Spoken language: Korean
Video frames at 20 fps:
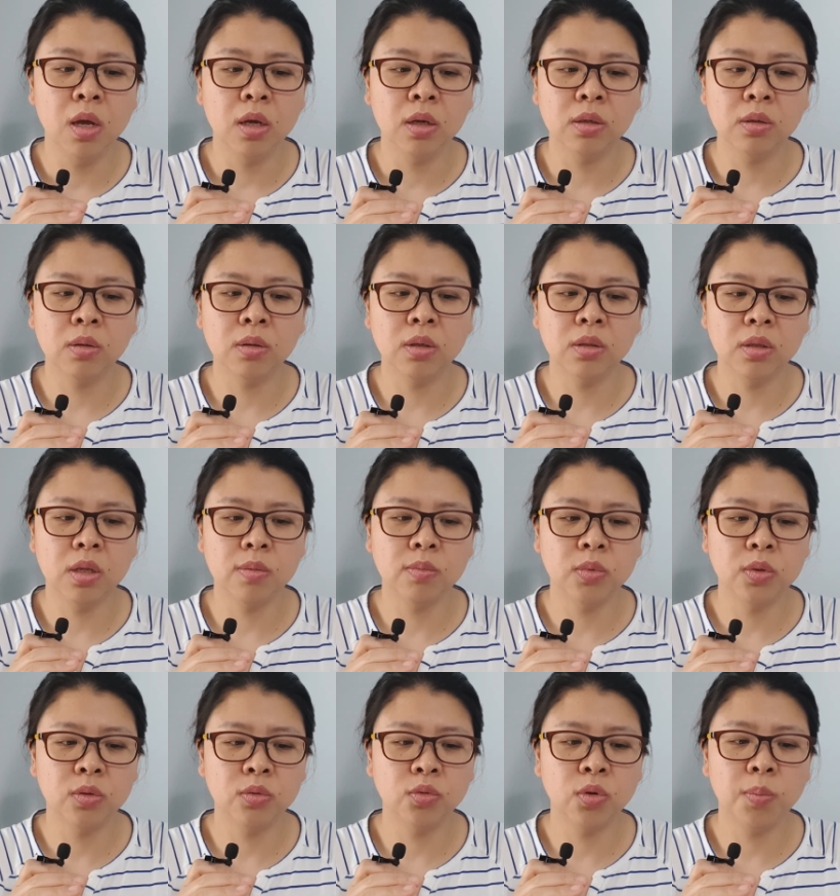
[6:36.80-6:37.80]
그렇기
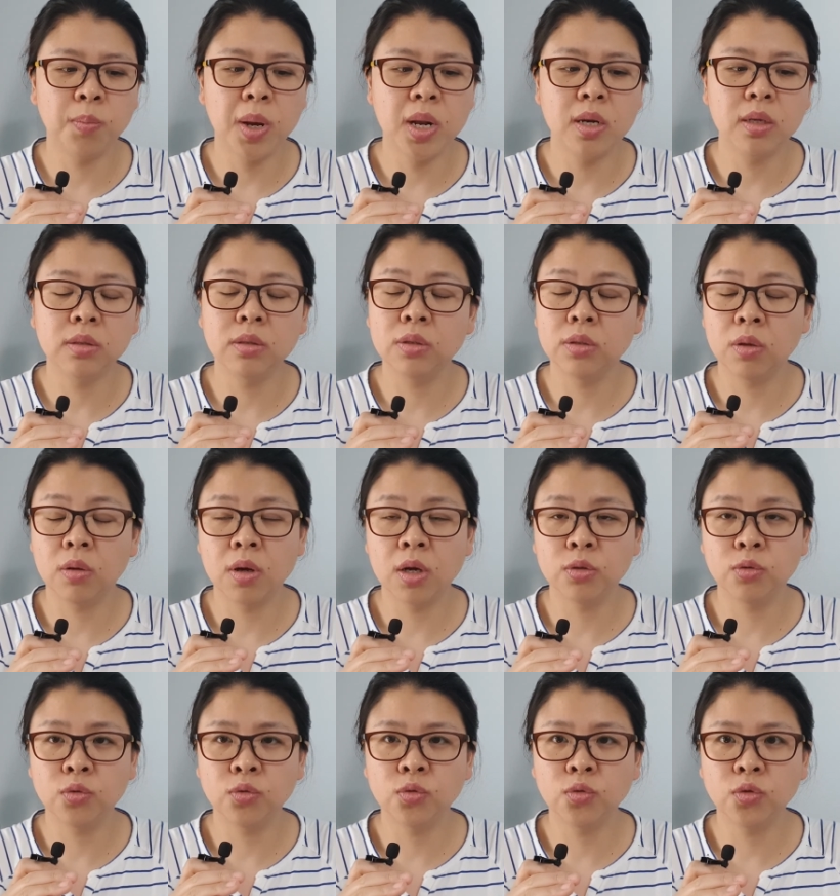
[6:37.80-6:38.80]
때문에 수업 빨리
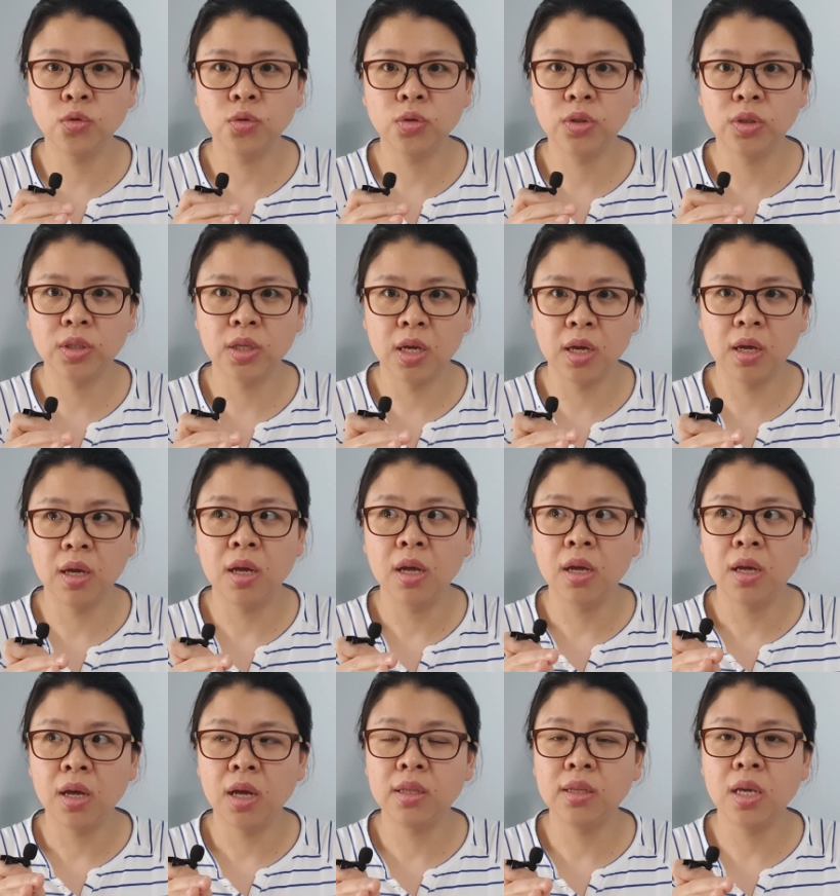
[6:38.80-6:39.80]
들어가지고 이제
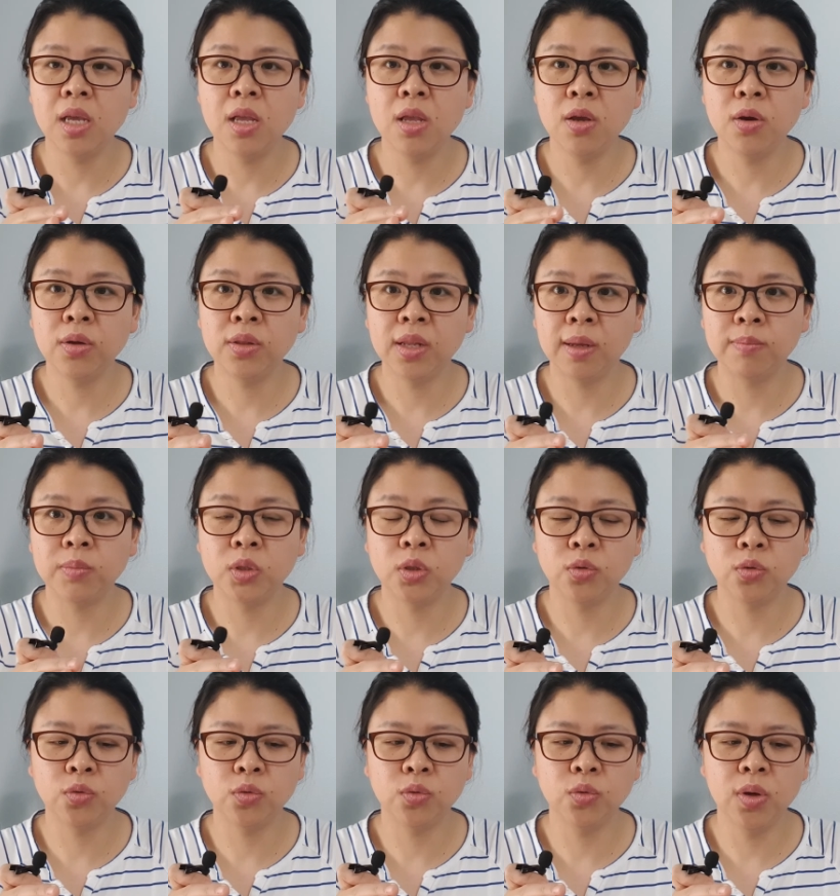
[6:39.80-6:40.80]
한1년
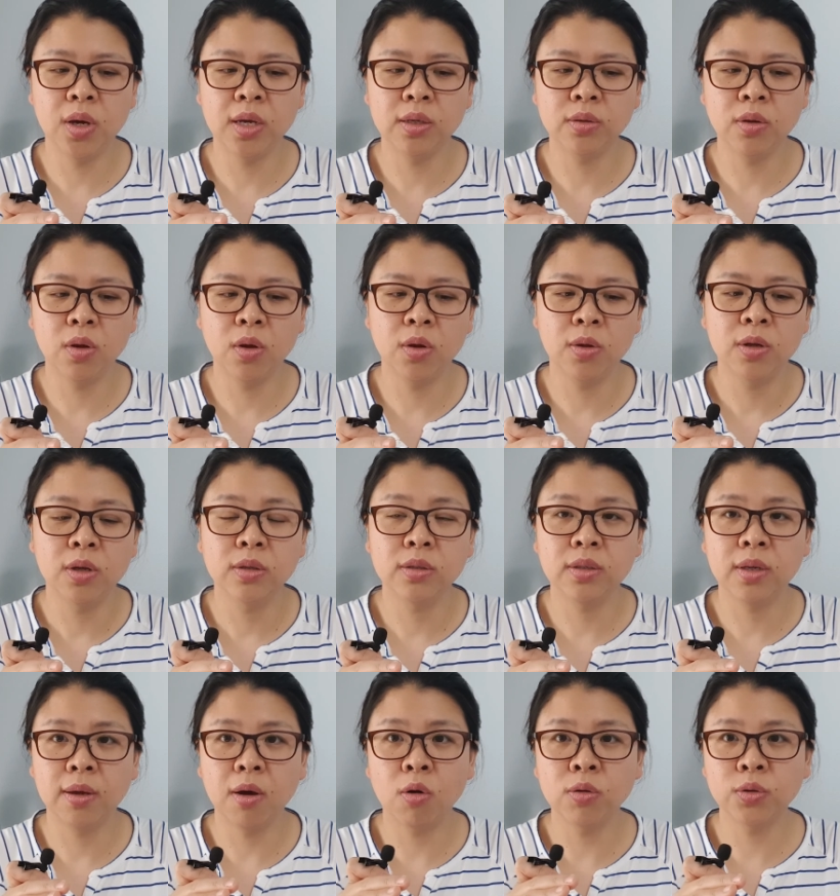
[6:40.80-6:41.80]
남짓 수도 해서
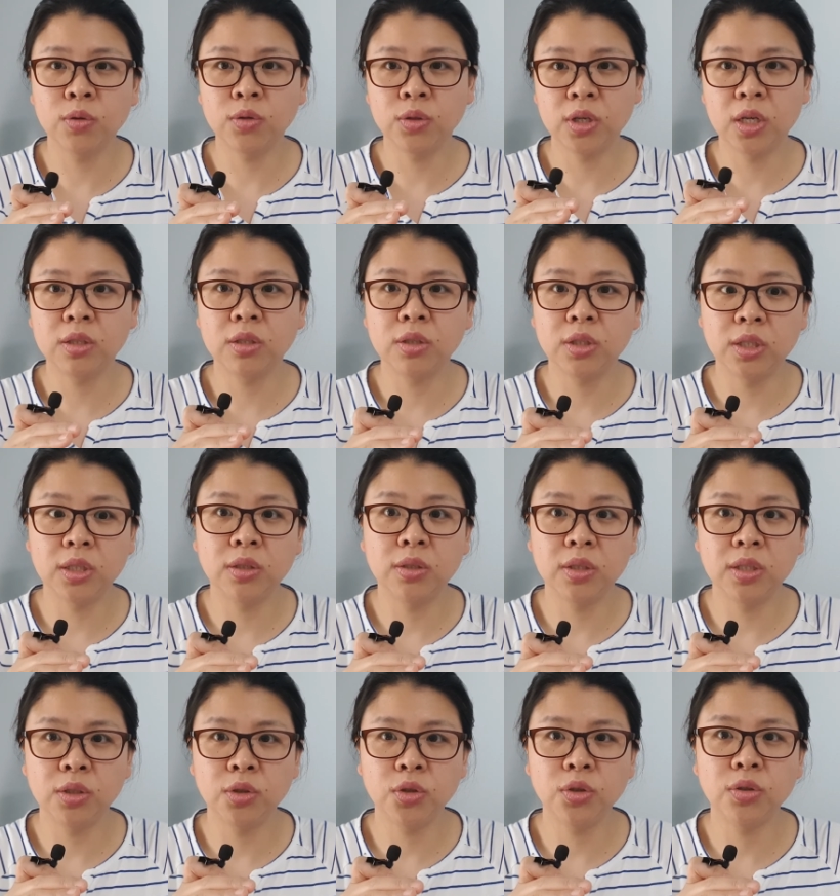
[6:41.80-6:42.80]
이제 어서시에트
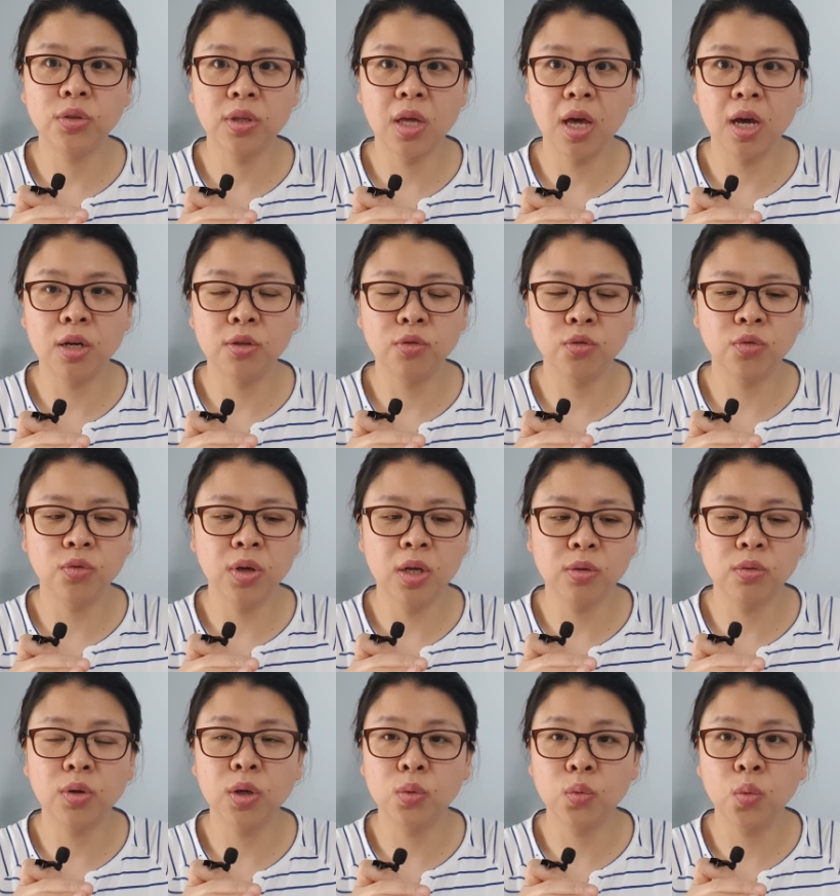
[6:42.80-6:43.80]
디그리 취득해가지고
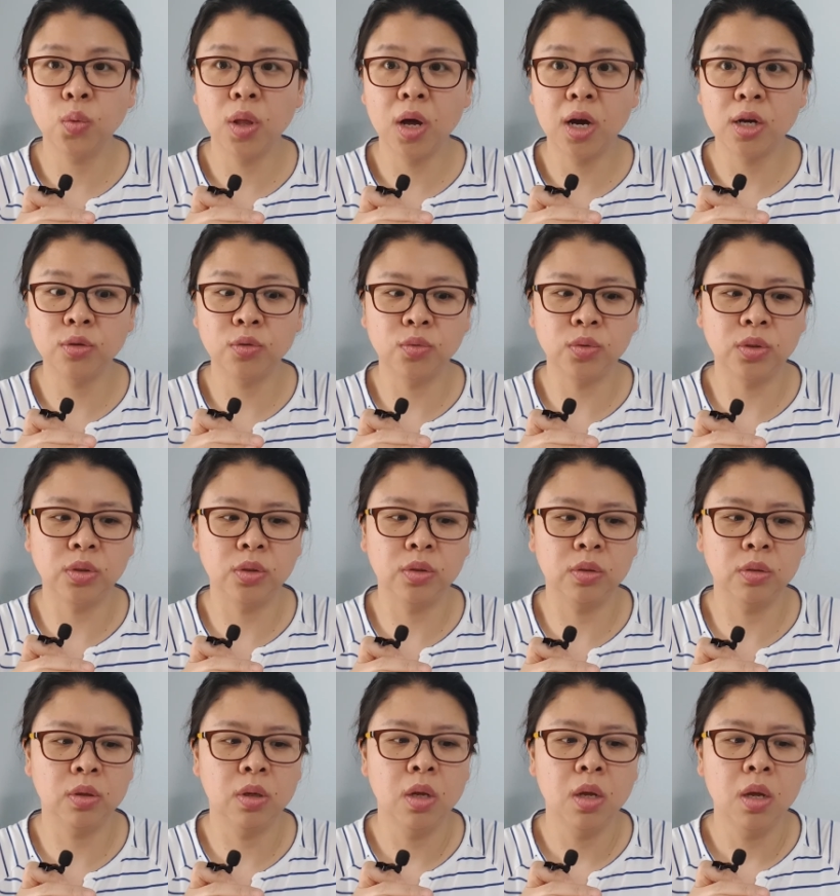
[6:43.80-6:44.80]
한국에 돌아갈 수
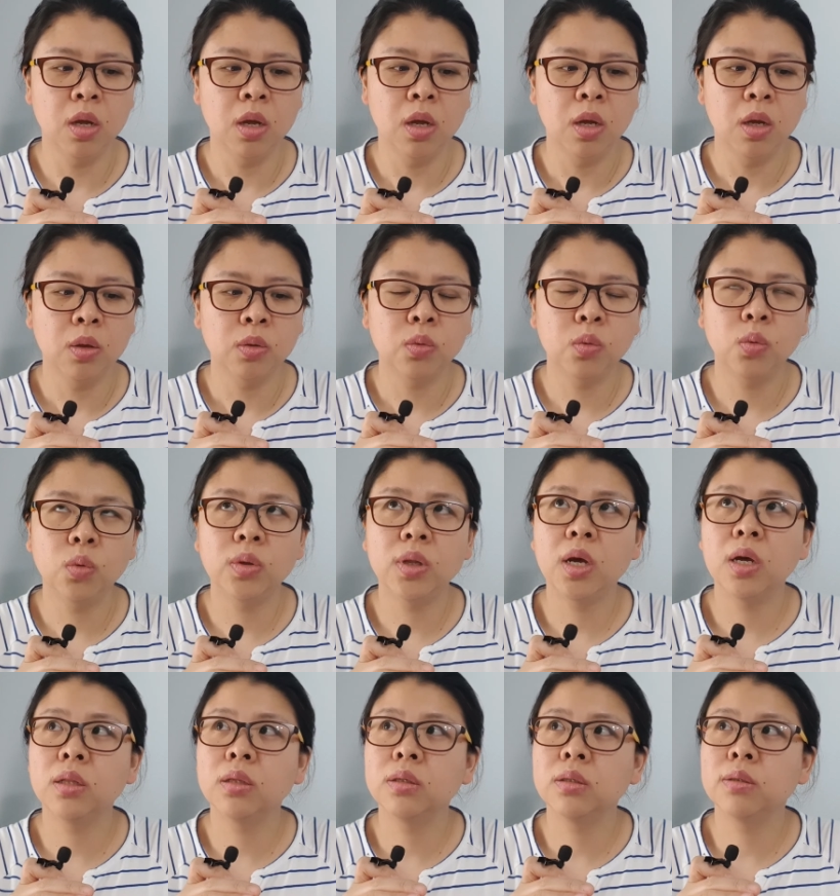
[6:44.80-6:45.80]
있죠. 또
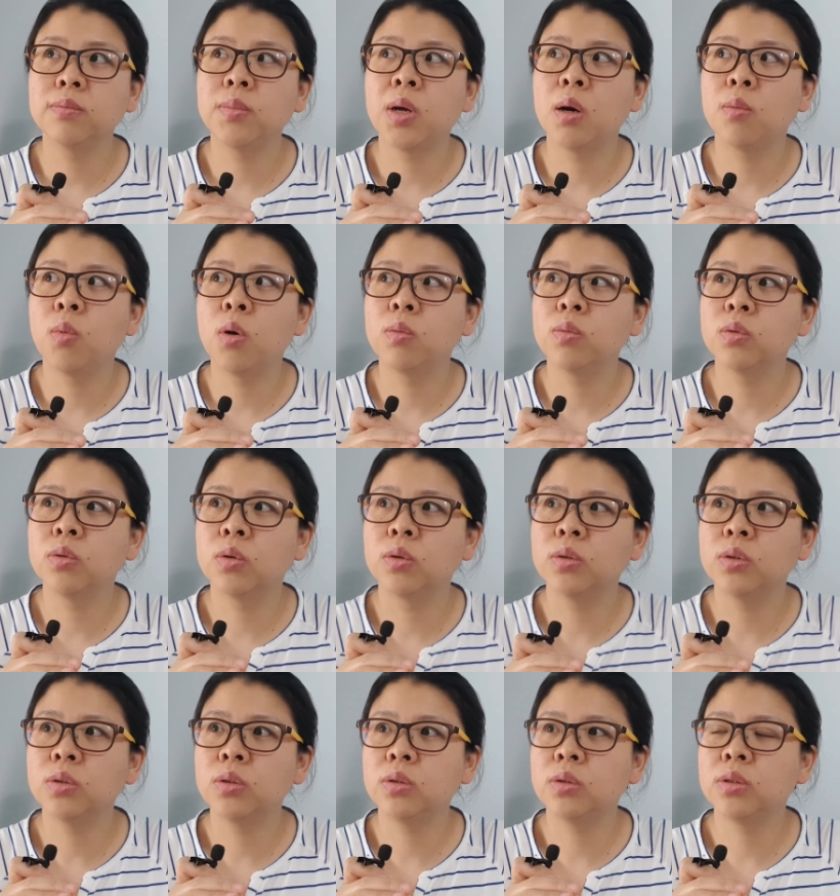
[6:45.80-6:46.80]
다른
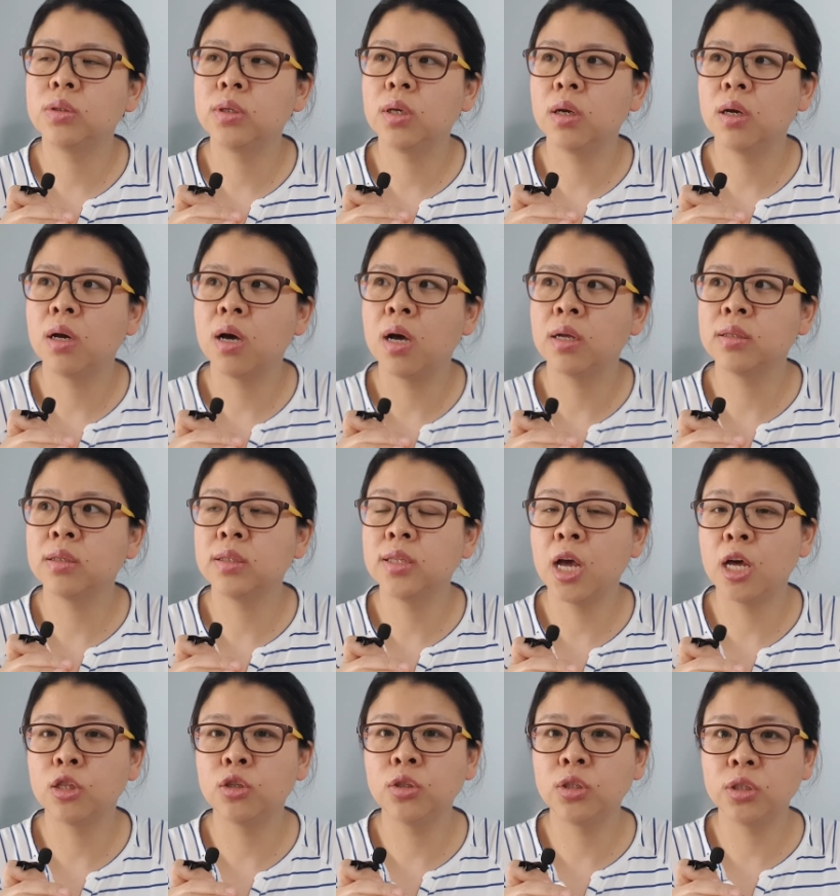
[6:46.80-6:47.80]
방법으로는 제가 아는
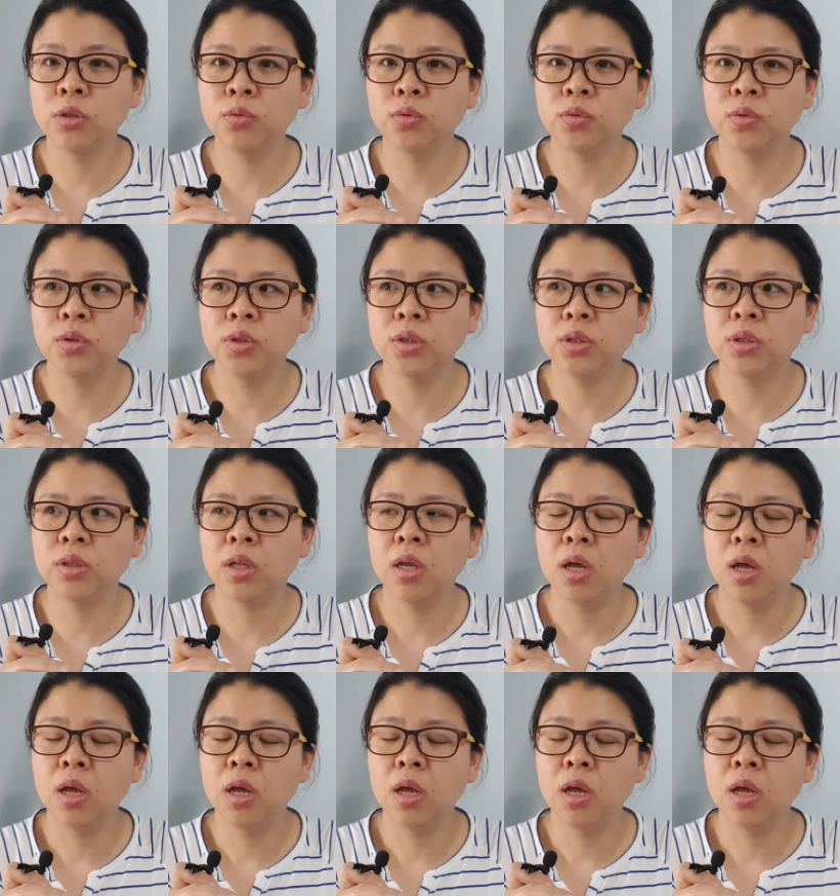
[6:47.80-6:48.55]
다른 친구는